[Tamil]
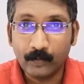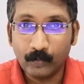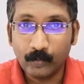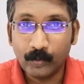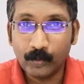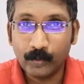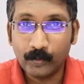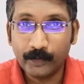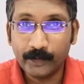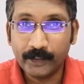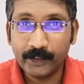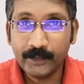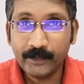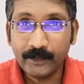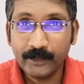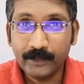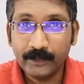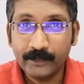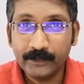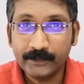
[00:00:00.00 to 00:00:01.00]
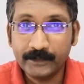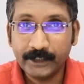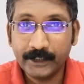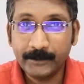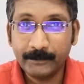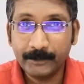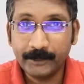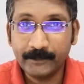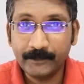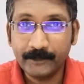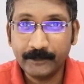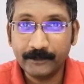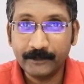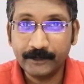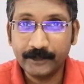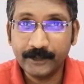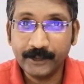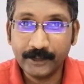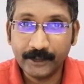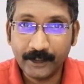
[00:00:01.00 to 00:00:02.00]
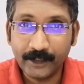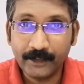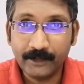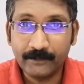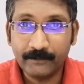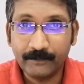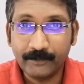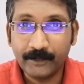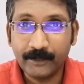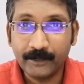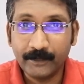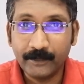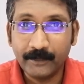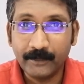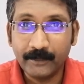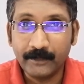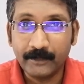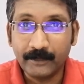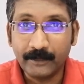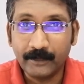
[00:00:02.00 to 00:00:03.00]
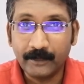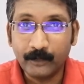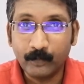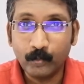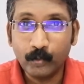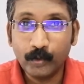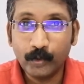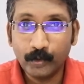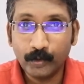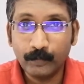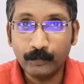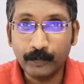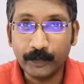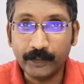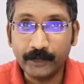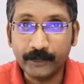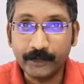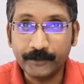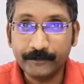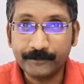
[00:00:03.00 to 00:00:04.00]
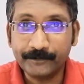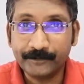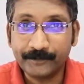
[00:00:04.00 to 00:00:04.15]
உங்களுடைய திறன்பேசியில் வந்து ஊடுருவ முடியுது